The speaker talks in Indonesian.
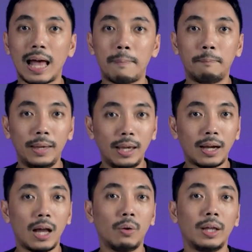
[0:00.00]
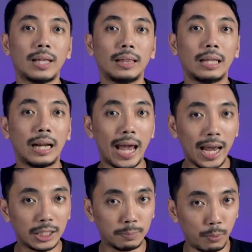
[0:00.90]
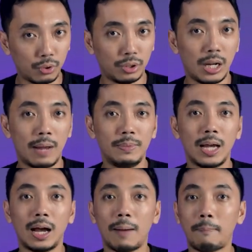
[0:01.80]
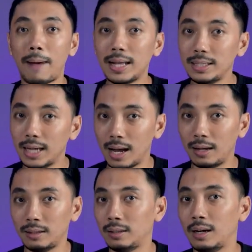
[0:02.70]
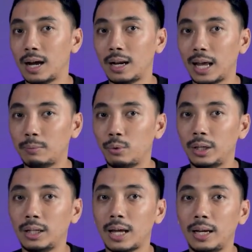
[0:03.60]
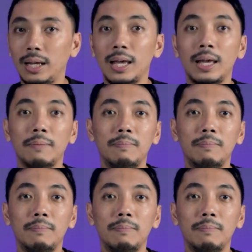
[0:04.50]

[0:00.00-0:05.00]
Tapi kalau kita terekspos dalam jangka panjang dengan light mode ini tadi